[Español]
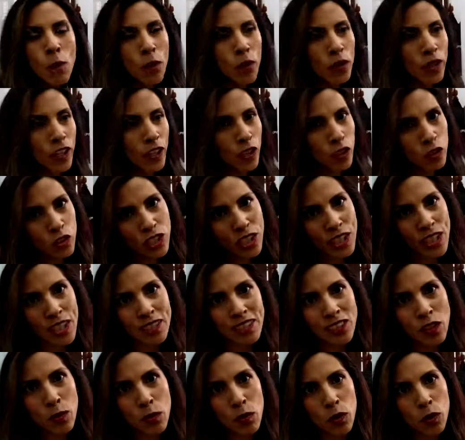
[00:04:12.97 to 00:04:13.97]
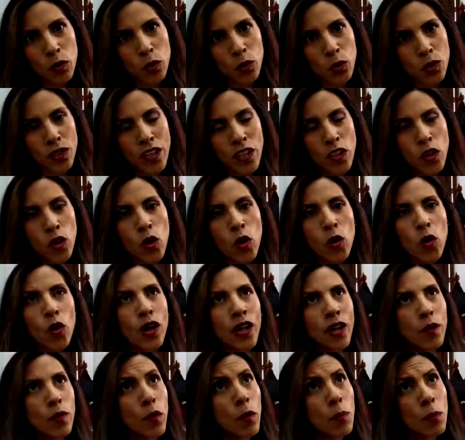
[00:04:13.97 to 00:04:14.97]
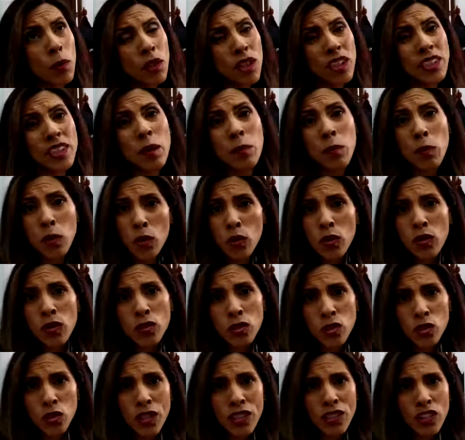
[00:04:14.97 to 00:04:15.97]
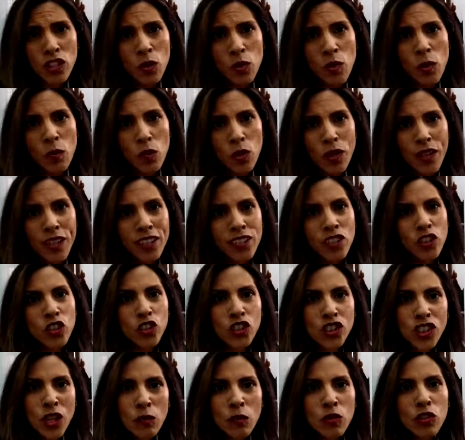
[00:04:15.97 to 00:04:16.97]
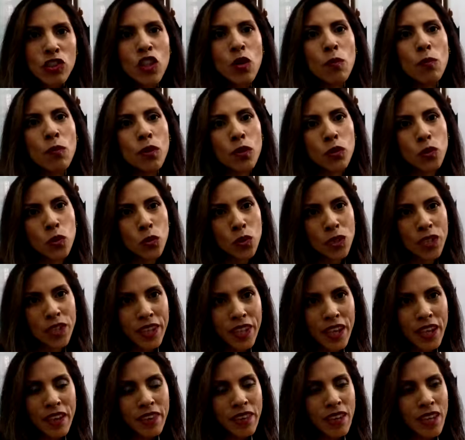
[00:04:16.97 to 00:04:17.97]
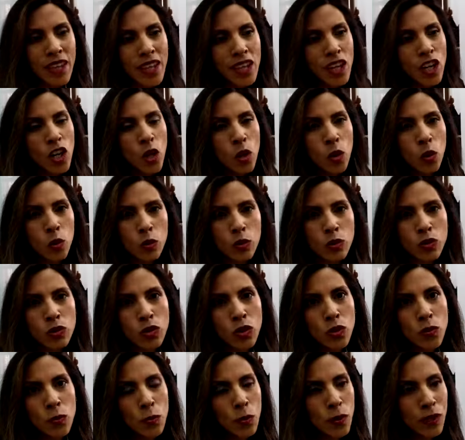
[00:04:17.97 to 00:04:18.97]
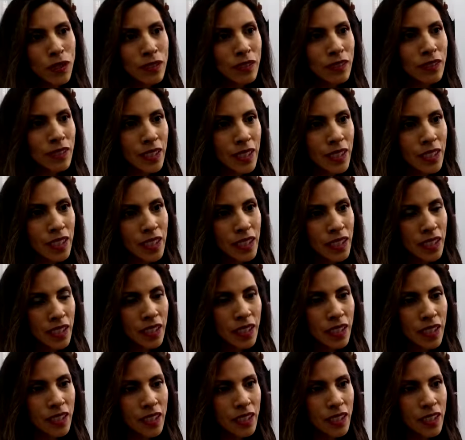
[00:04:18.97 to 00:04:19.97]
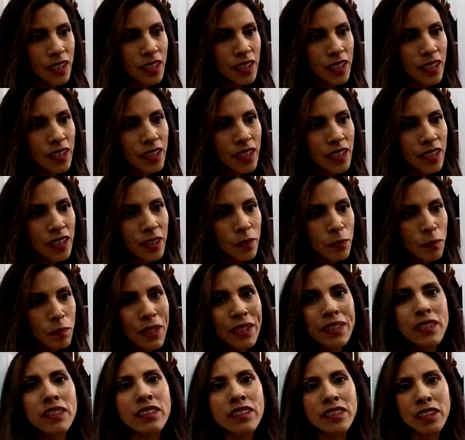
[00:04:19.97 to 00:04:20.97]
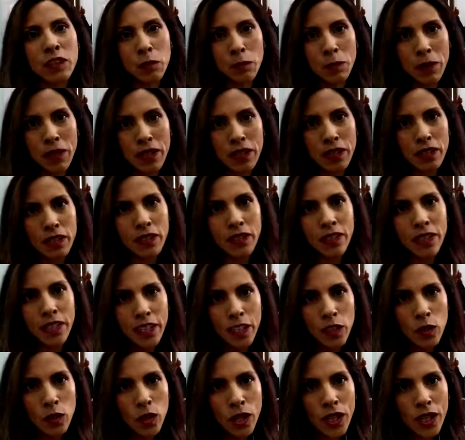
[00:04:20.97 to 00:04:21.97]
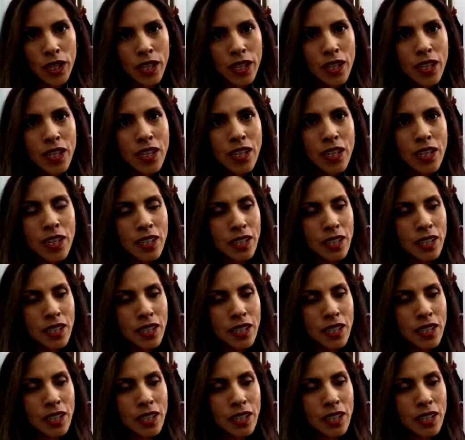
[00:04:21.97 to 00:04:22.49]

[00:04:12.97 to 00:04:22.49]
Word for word: porque no se da esa oportunidad o, o porque tampoco nosotras como mujeres nos damos la oportunidad justo pues de eh, eh, participar y creo que